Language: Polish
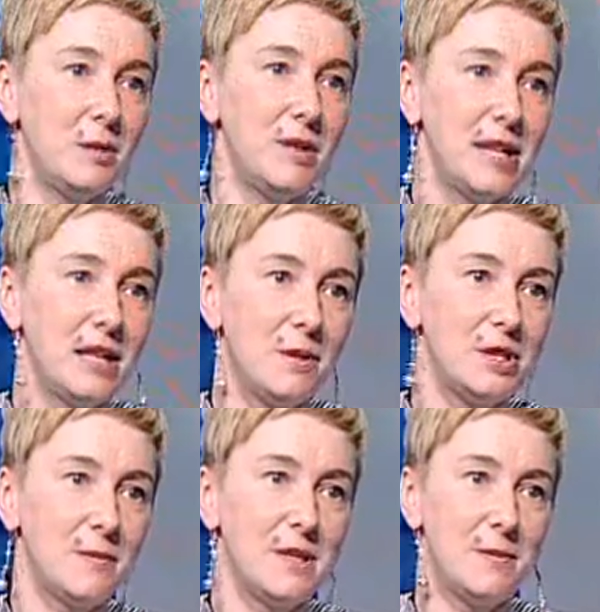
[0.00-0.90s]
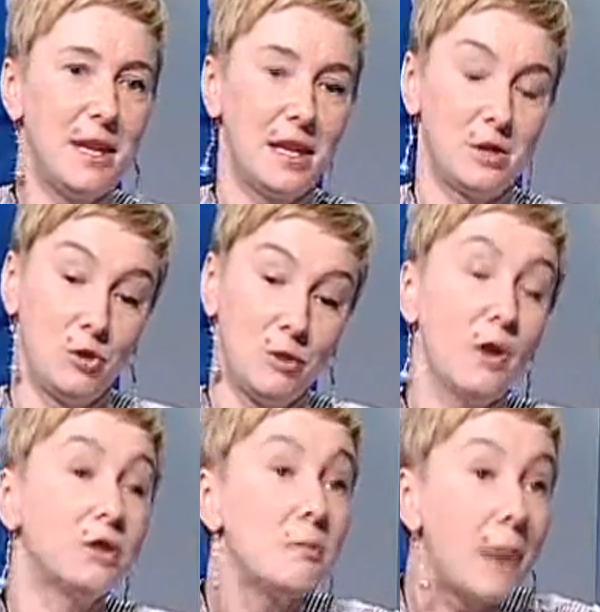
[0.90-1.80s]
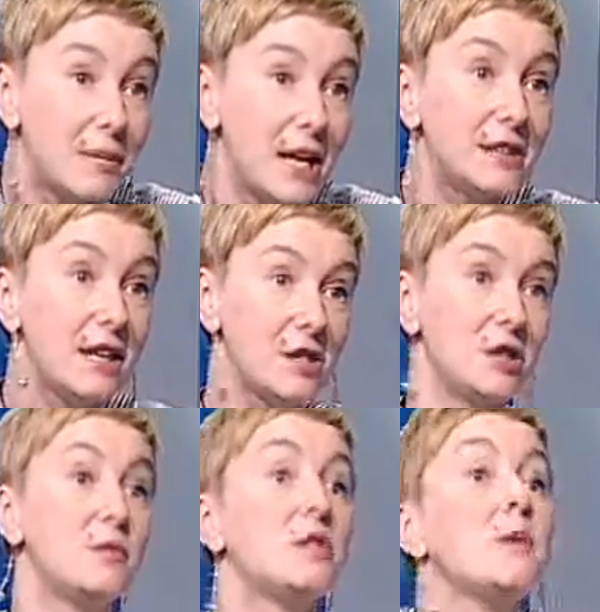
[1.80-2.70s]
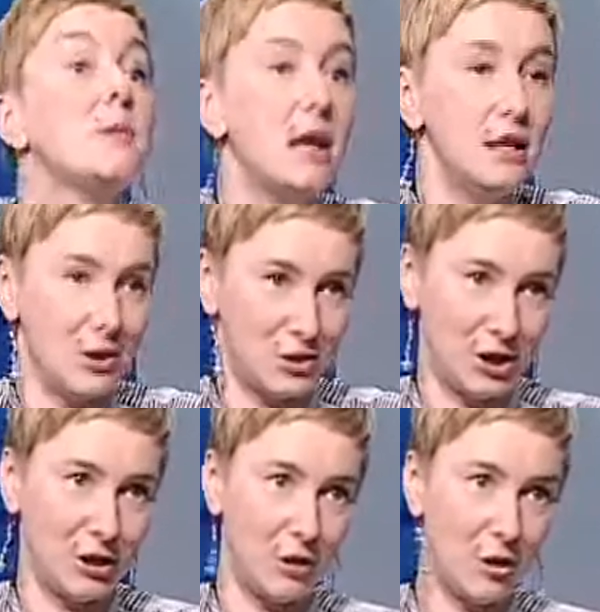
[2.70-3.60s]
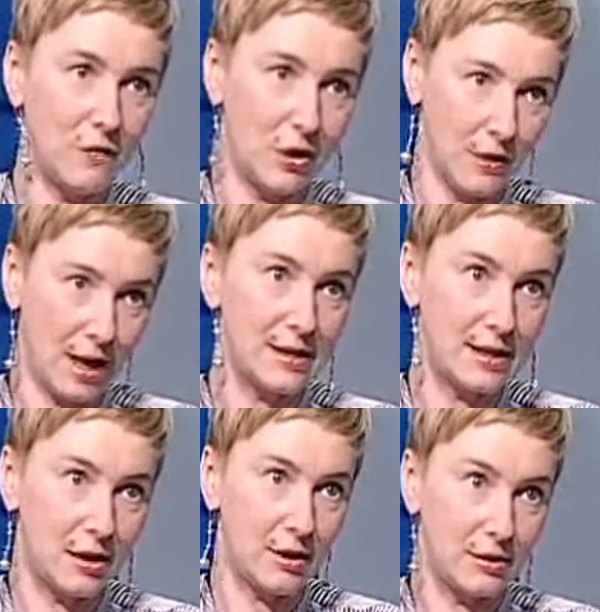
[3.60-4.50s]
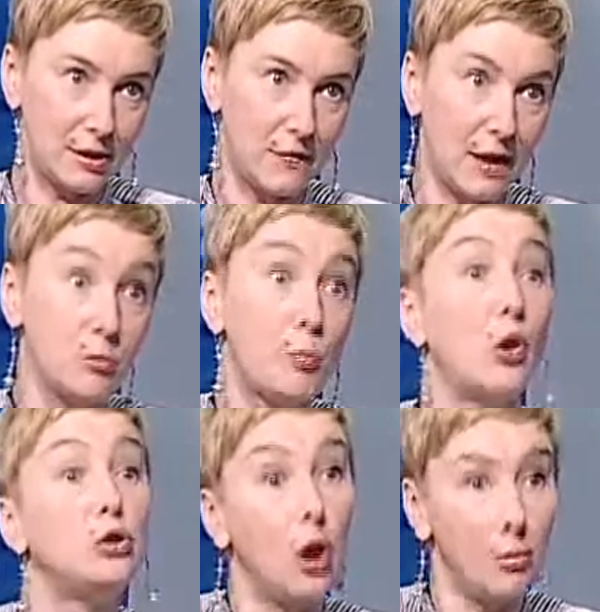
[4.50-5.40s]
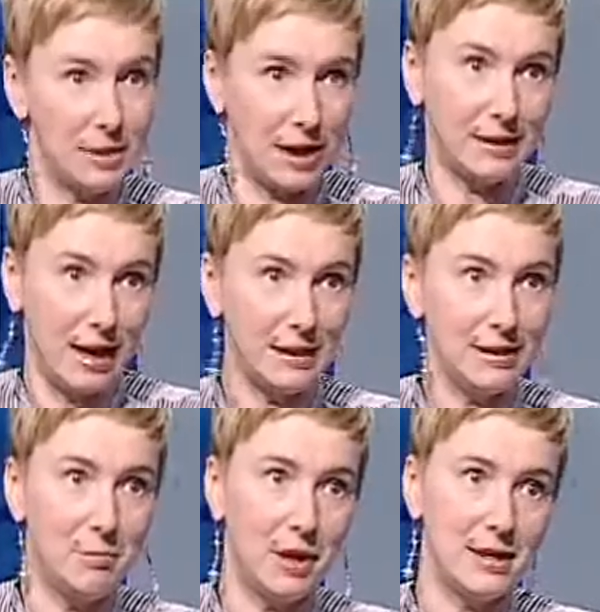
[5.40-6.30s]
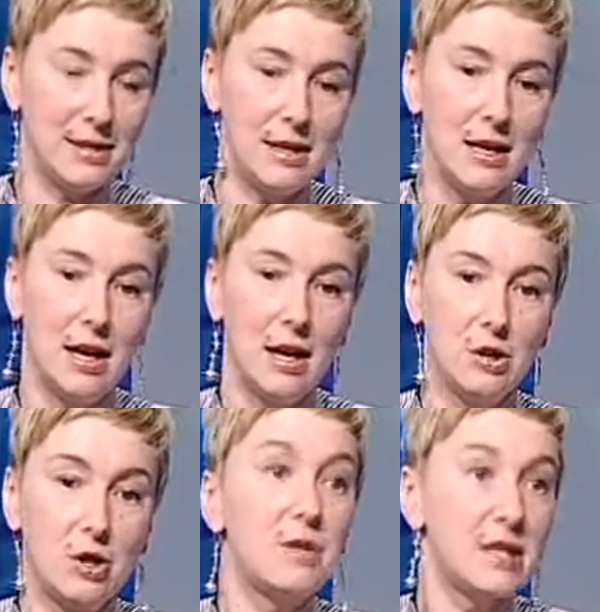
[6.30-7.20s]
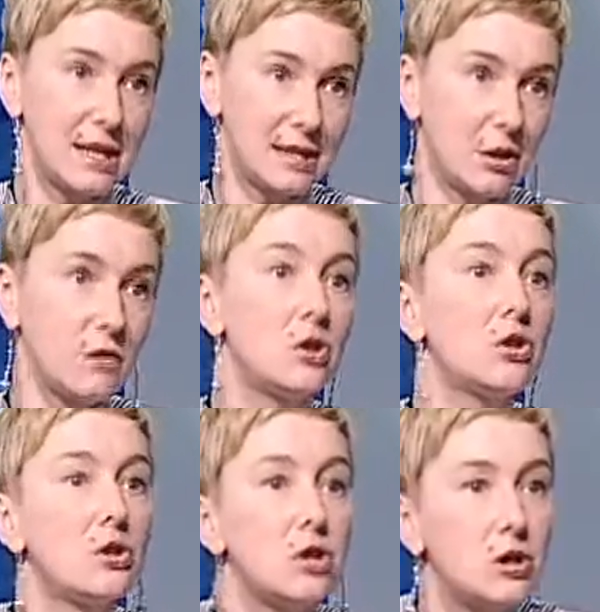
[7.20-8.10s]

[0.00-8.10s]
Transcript: kibica nie będziemy zmieniać. Musimy o tym pamiętać, gdybyśmy mieli jeszcze kiedykolwiek okazję na organizowaniu podobnej tak, imprezy, żeby się zastanowić, czy to się